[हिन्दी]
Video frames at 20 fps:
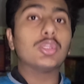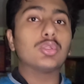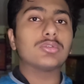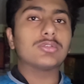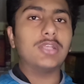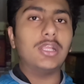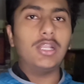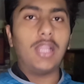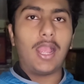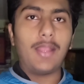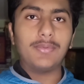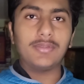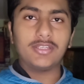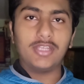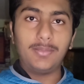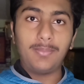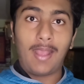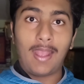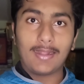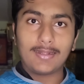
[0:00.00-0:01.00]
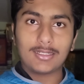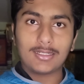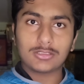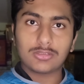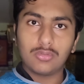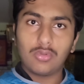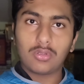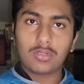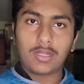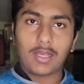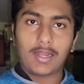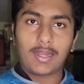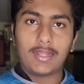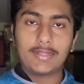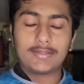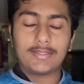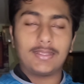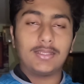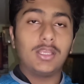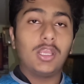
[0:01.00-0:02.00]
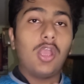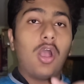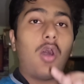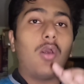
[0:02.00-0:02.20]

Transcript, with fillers: तो उसकी लाइव स्ट्रीम हैकर्स लोग कर रहे थे